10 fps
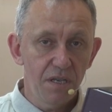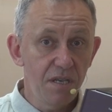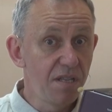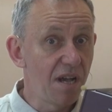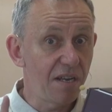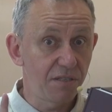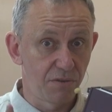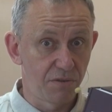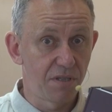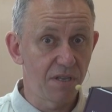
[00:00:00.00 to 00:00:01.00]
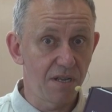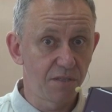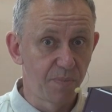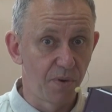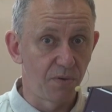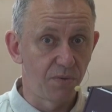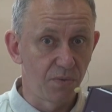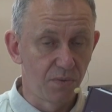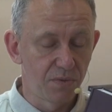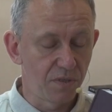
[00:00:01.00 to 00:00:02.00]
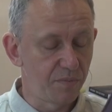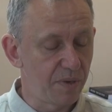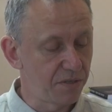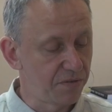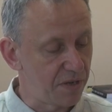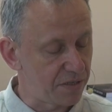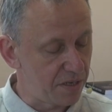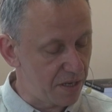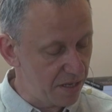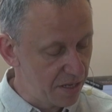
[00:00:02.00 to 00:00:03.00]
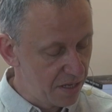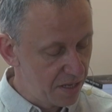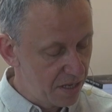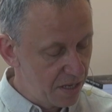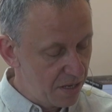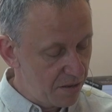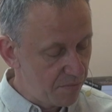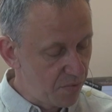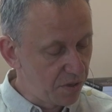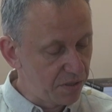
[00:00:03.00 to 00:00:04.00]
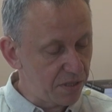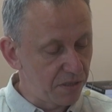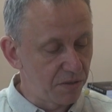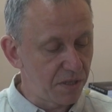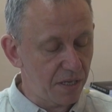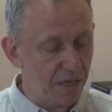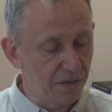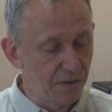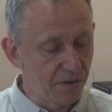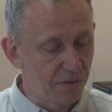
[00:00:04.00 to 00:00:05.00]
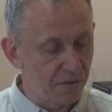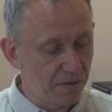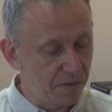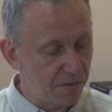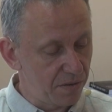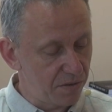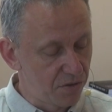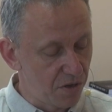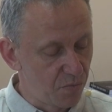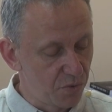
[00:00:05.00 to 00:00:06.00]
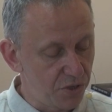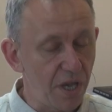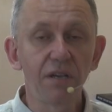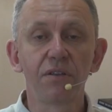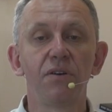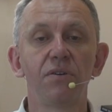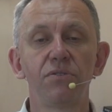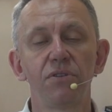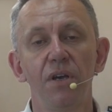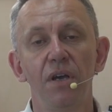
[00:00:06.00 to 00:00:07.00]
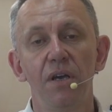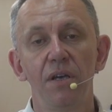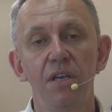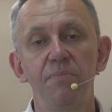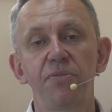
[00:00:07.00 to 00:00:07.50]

i na resort transportu, co jest bardzo ważne, mogli sobie do takiego tomu sięgnąć i